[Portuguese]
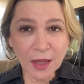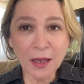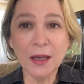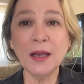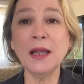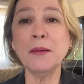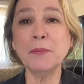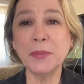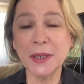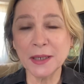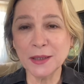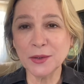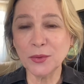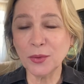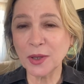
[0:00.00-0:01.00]

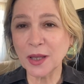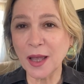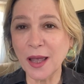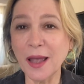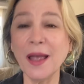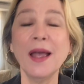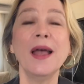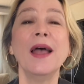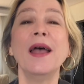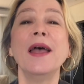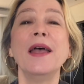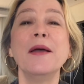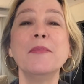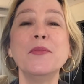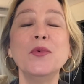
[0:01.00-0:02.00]
Lembrando que
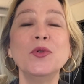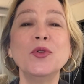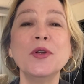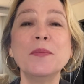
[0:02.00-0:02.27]
é muito